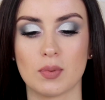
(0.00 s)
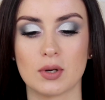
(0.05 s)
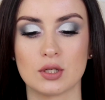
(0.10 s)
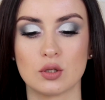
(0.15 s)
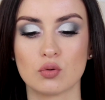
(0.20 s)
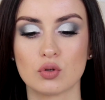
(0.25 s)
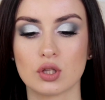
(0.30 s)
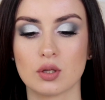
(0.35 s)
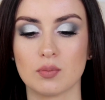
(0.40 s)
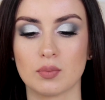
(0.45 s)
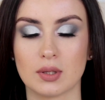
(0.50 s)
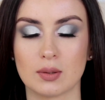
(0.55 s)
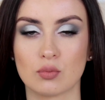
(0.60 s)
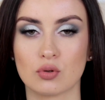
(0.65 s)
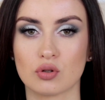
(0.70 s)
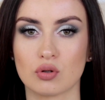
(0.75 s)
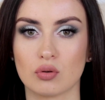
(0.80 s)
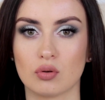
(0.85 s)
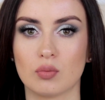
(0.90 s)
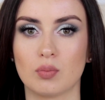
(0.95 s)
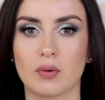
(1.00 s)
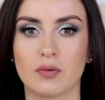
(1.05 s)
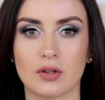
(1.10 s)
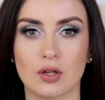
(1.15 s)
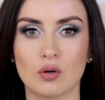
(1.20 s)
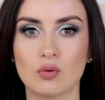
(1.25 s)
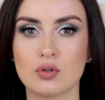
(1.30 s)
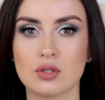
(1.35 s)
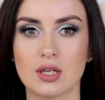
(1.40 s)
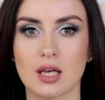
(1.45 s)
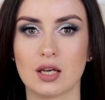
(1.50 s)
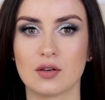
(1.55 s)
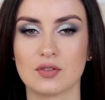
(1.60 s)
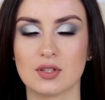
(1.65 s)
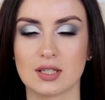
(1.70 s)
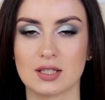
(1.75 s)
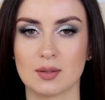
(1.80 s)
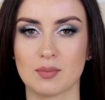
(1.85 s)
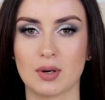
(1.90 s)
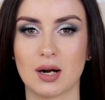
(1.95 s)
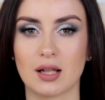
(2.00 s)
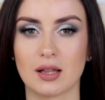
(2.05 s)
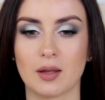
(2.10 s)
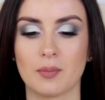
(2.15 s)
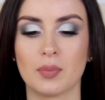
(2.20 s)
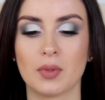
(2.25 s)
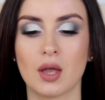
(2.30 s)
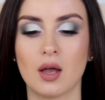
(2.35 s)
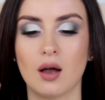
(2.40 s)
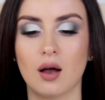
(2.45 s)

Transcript: послушными, потому что, повторюсь, я их все собрала,